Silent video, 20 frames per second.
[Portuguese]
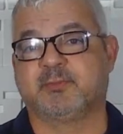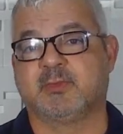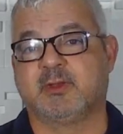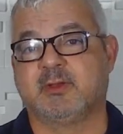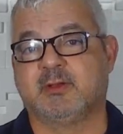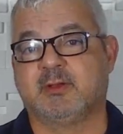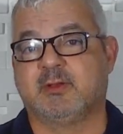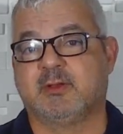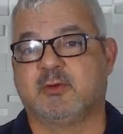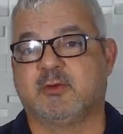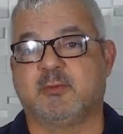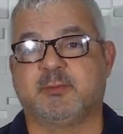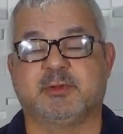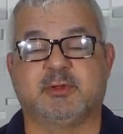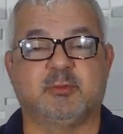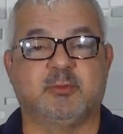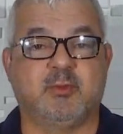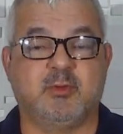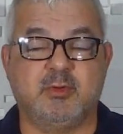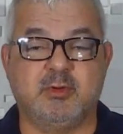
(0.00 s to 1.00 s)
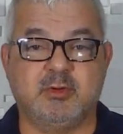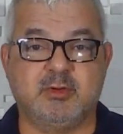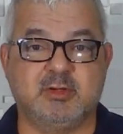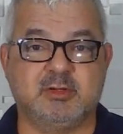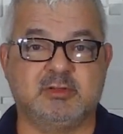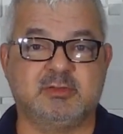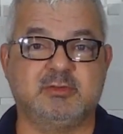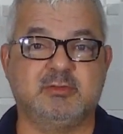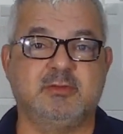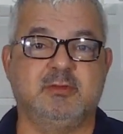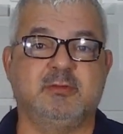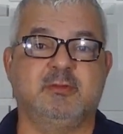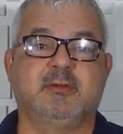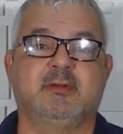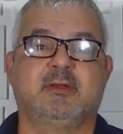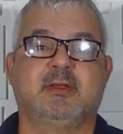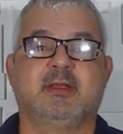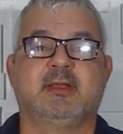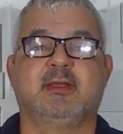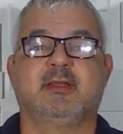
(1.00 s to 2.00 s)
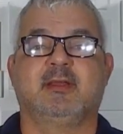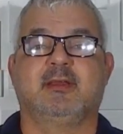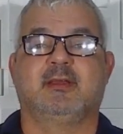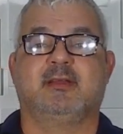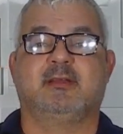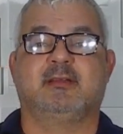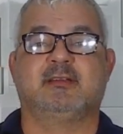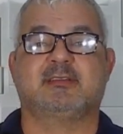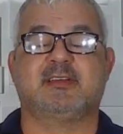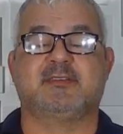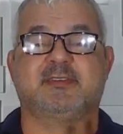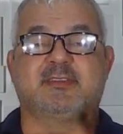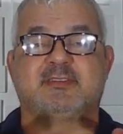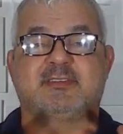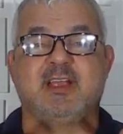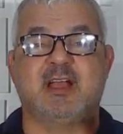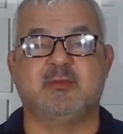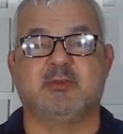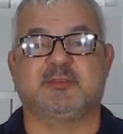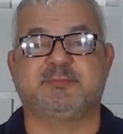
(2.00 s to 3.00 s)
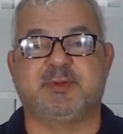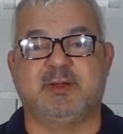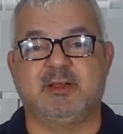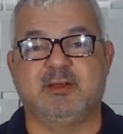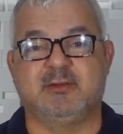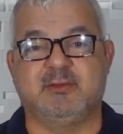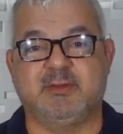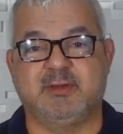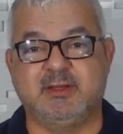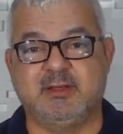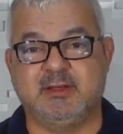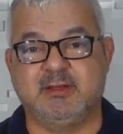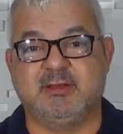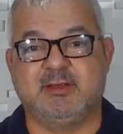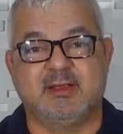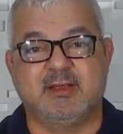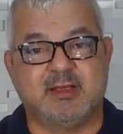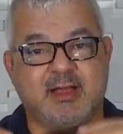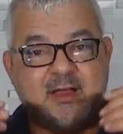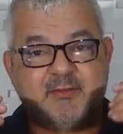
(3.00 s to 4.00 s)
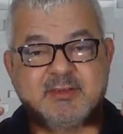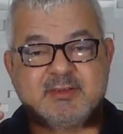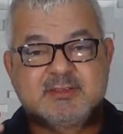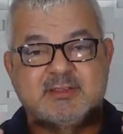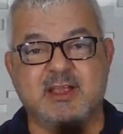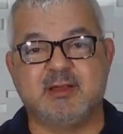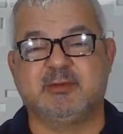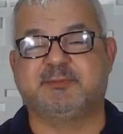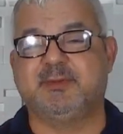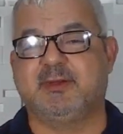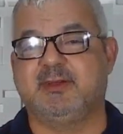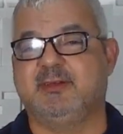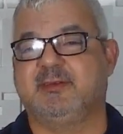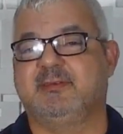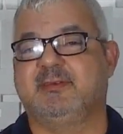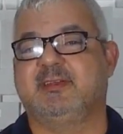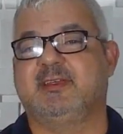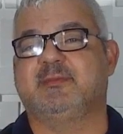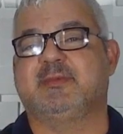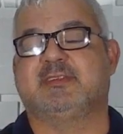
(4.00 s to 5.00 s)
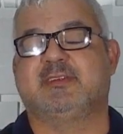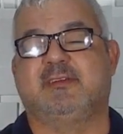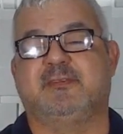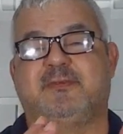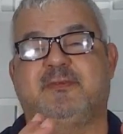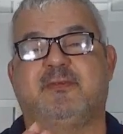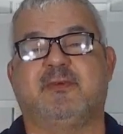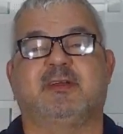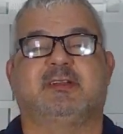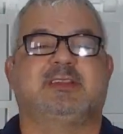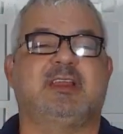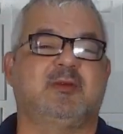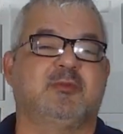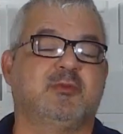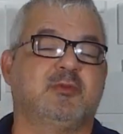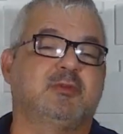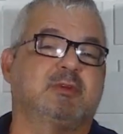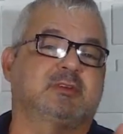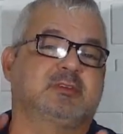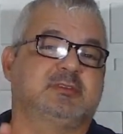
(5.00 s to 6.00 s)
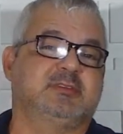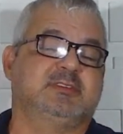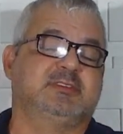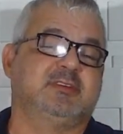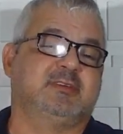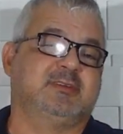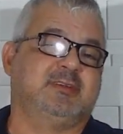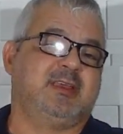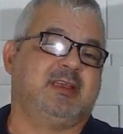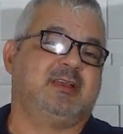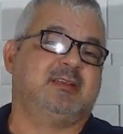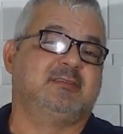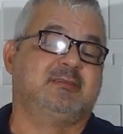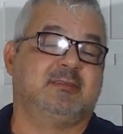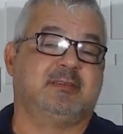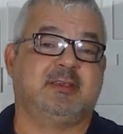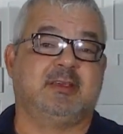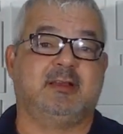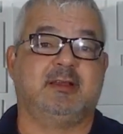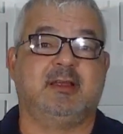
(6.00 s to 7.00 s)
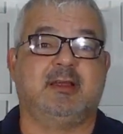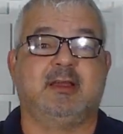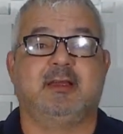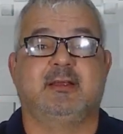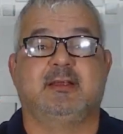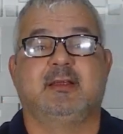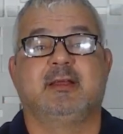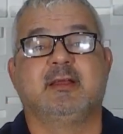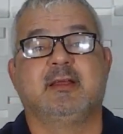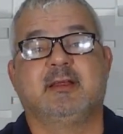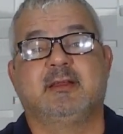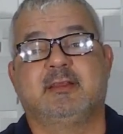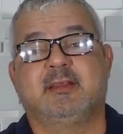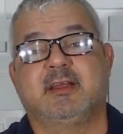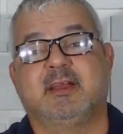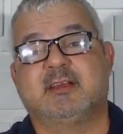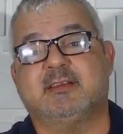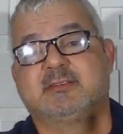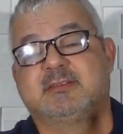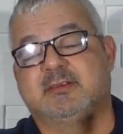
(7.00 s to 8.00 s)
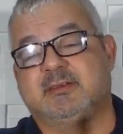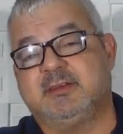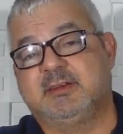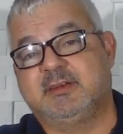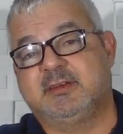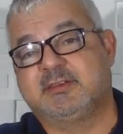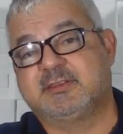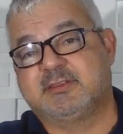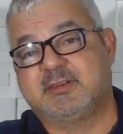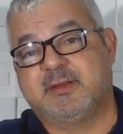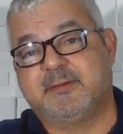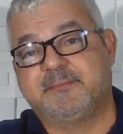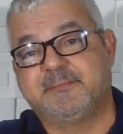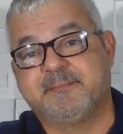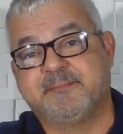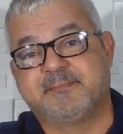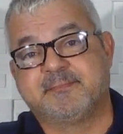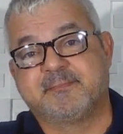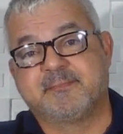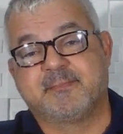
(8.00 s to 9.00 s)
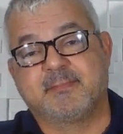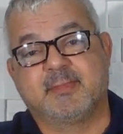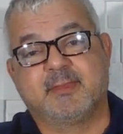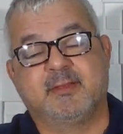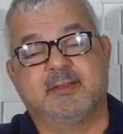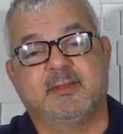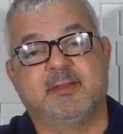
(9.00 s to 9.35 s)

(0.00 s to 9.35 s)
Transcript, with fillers: Culpa do Bozo. Nós avisamos para ele não ir, avisamos para ele não ir, mas ele foi teimoso, não sei o que, não sei o que lá, é negacionista, né,